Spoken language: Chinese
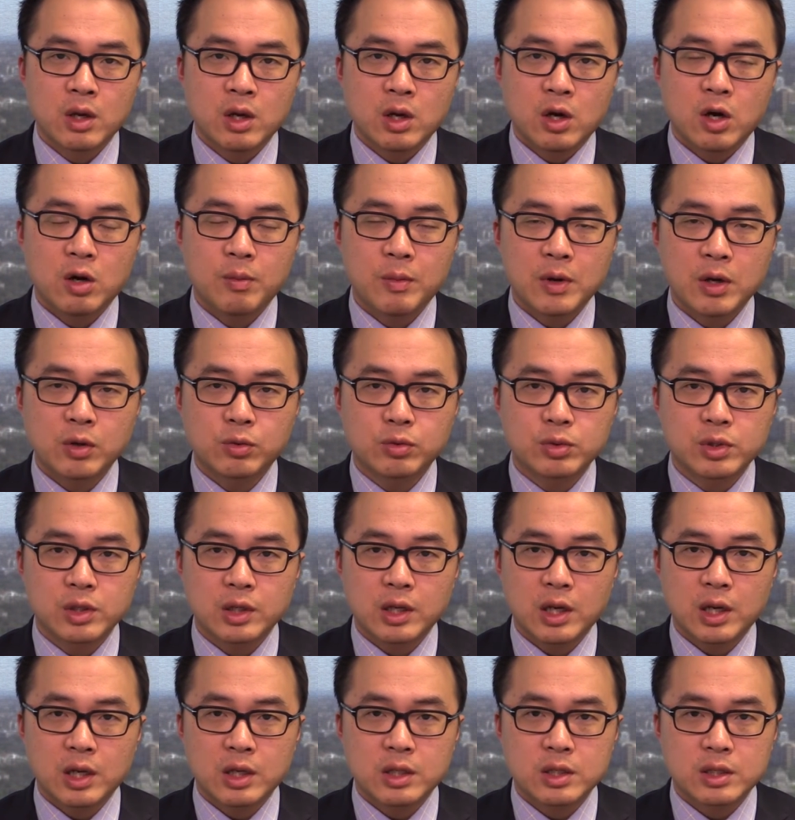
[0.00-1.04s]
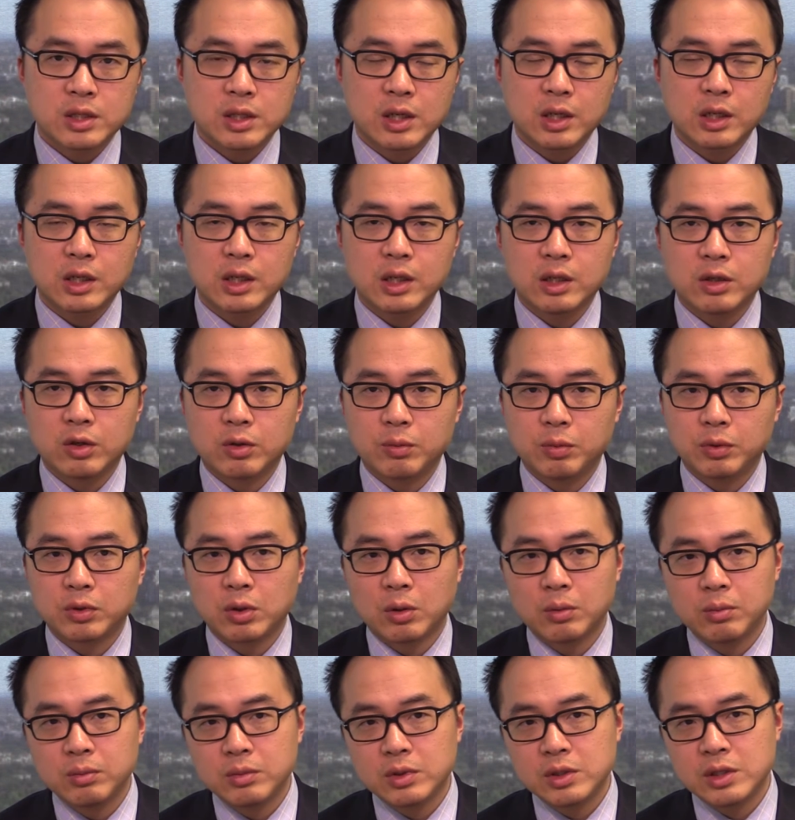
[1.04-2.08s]
欧美股市呢，则各有不
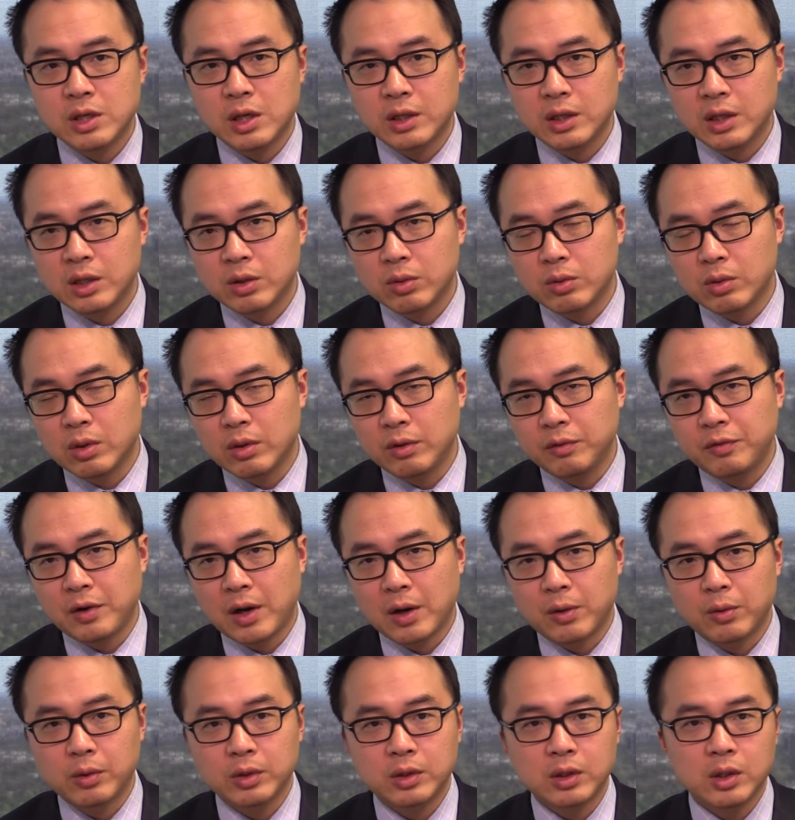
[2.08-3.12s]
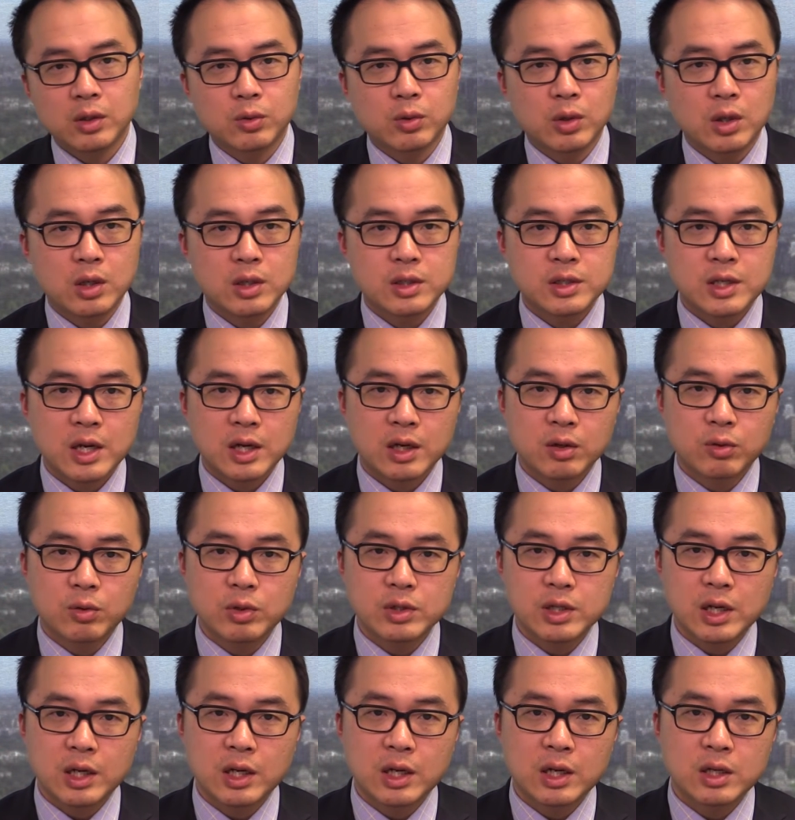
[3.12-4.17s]
同，像英国、法国、德国三个国
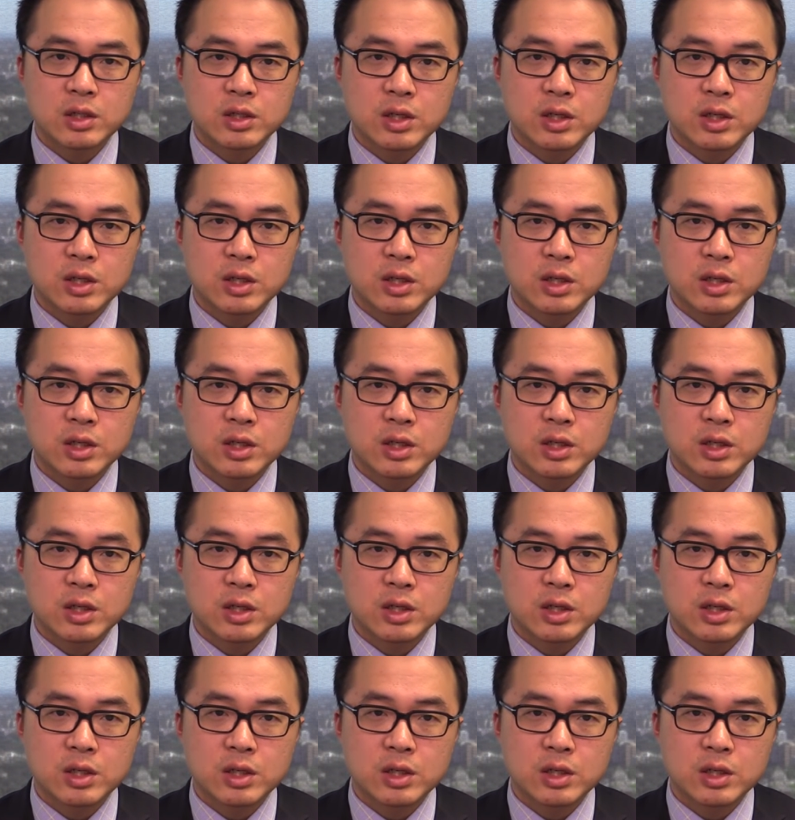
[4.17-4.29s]
家呢，